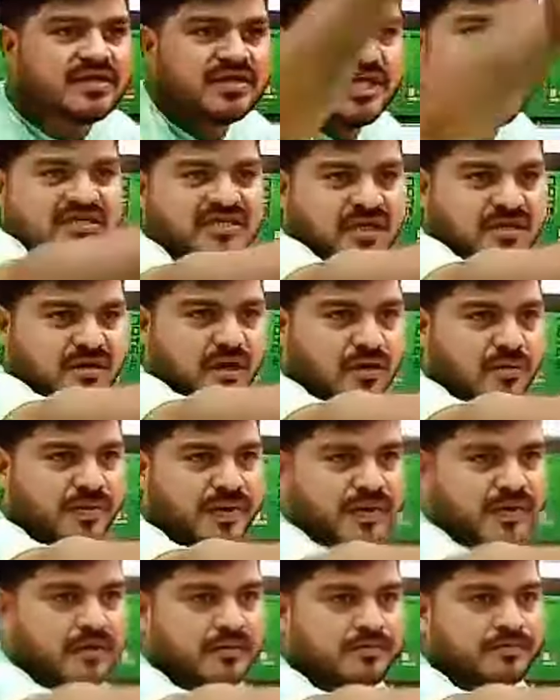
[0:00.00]
लाख तीस
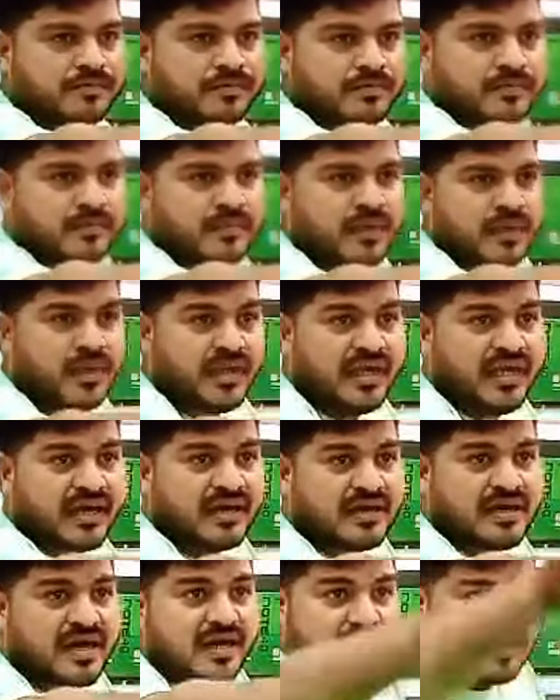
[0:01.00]
हजार रुपए का
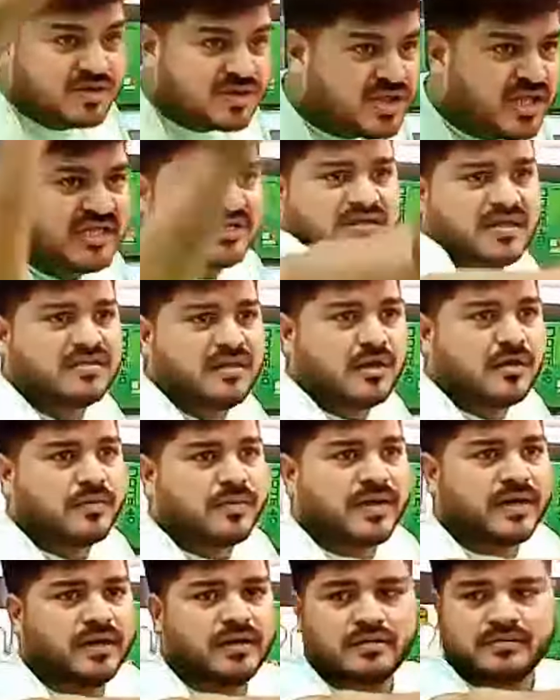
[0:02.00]
एक लाख तीस
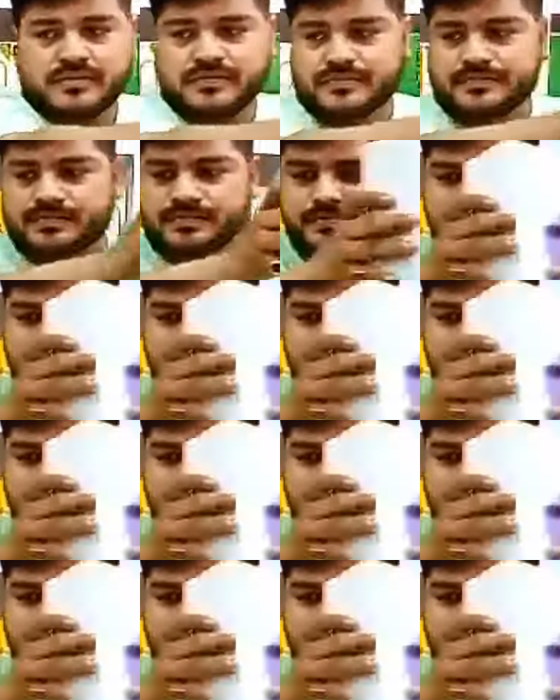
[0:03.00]
हजार रुपए का